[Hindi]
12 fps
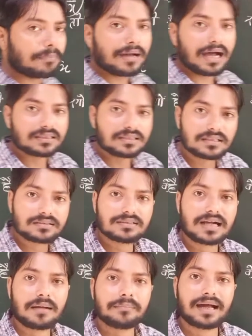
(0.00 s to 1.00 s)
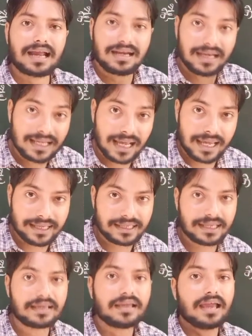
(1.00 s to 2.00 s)
आप अतिरिक्त कामगार ले
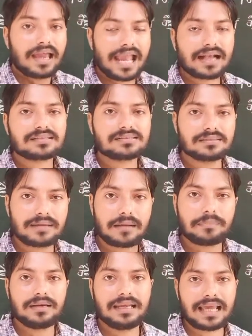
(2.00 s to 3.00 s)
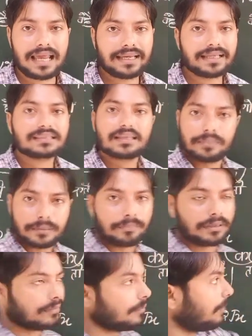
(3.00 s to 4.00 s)
आएंगे एक्स जब आप ले आएंगे तभी
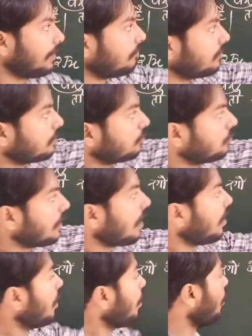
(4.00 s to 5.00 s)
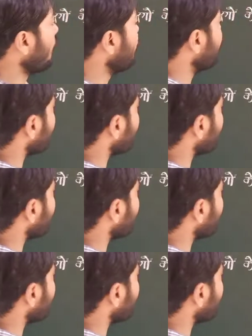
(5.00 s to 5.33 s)
पी में परिवर्तन होगा और